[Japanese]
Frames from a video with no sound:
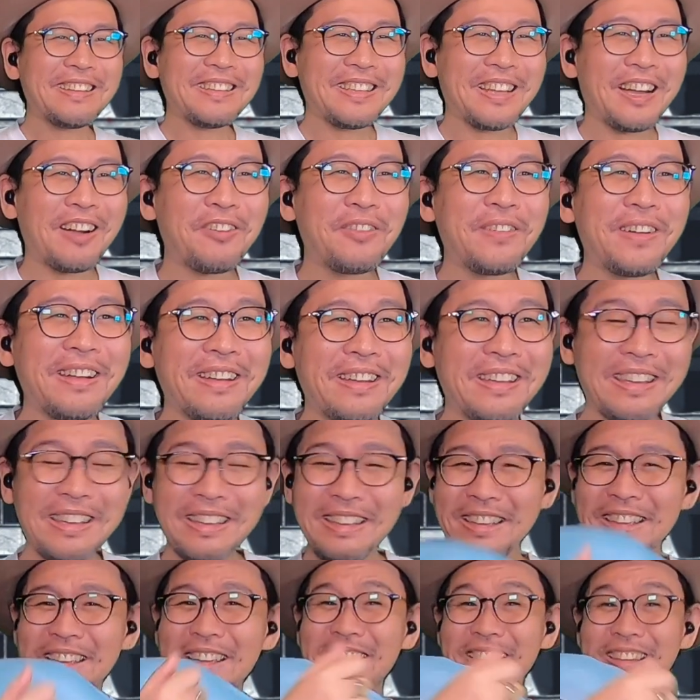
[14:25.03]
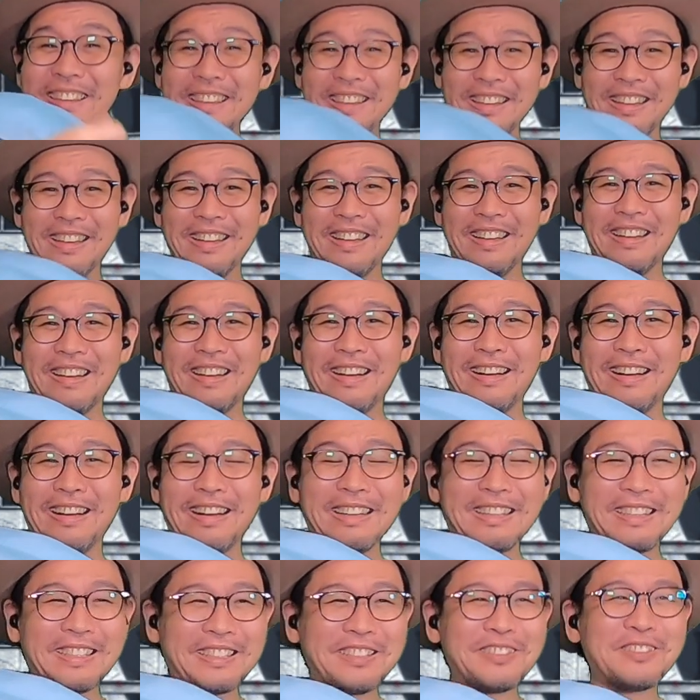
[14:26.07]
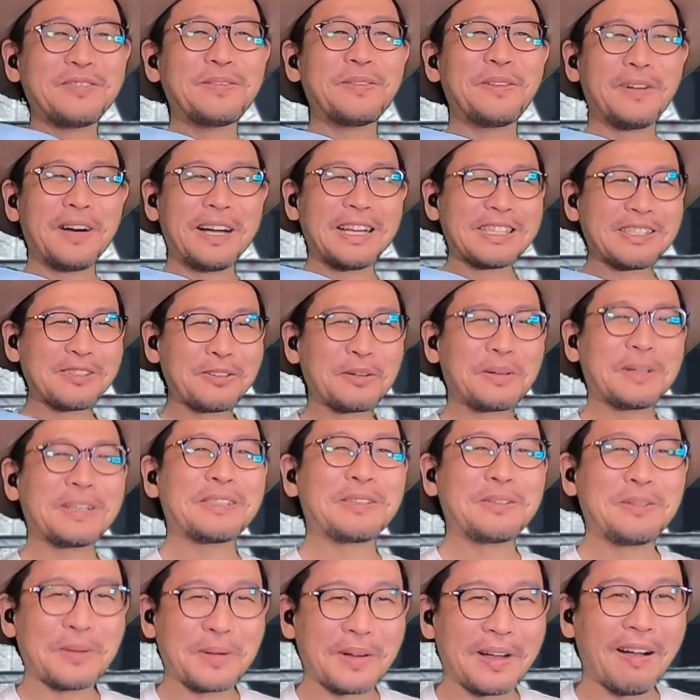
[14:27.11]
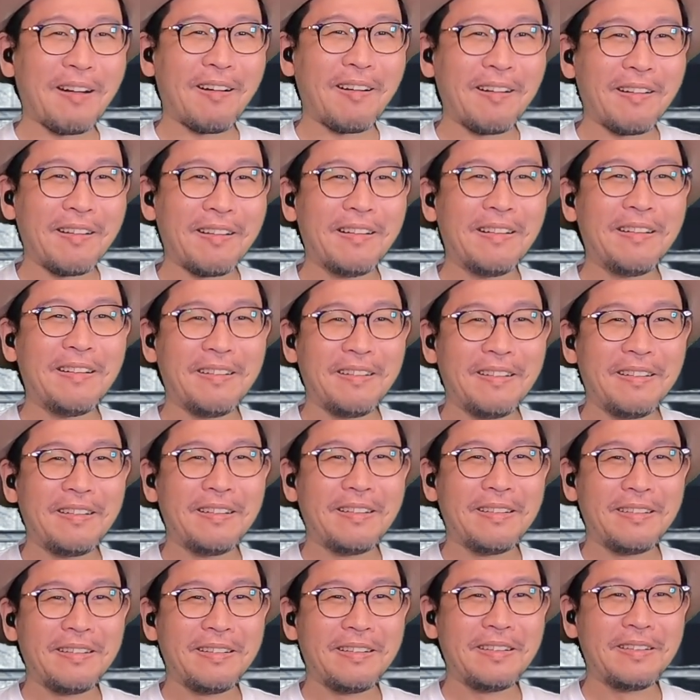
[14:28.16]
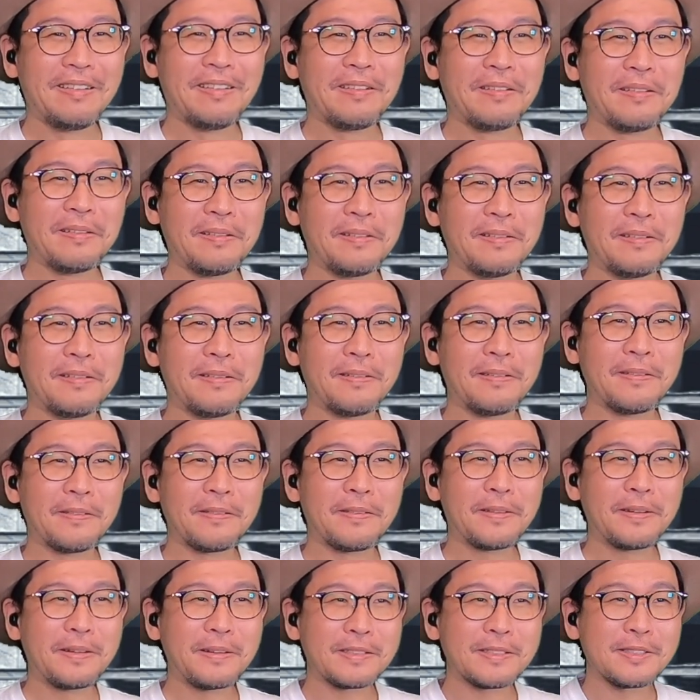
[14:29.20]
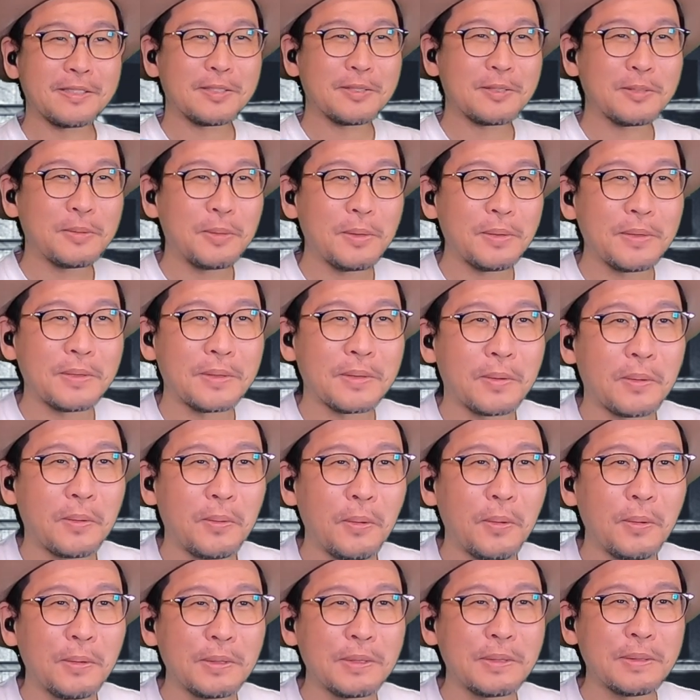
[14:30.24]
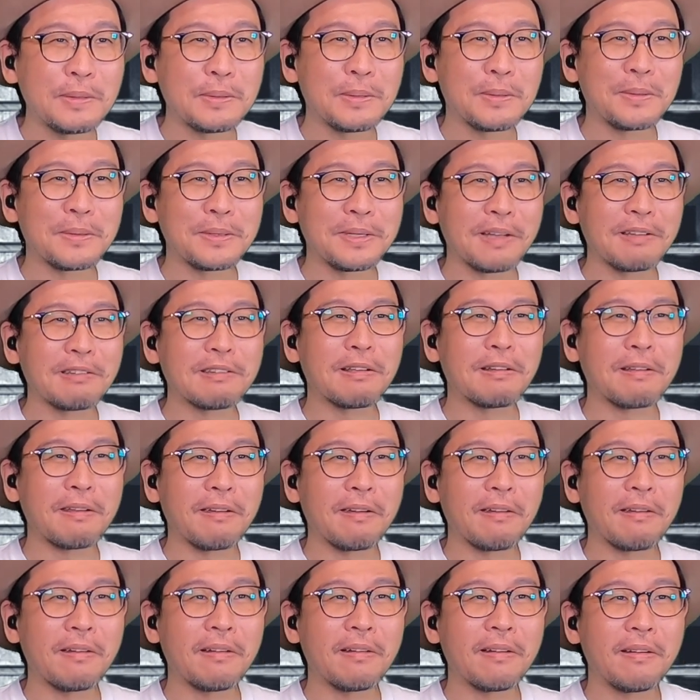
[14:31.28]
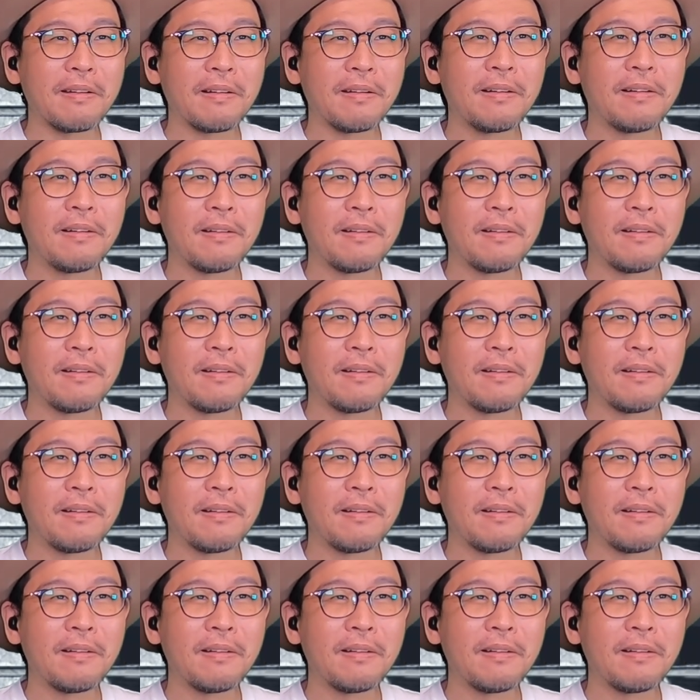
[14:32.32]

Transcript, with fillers: やばい、ええー、アキ君も、あ、そうか、そうか。うん。てか、すごい高級鳥なんだね。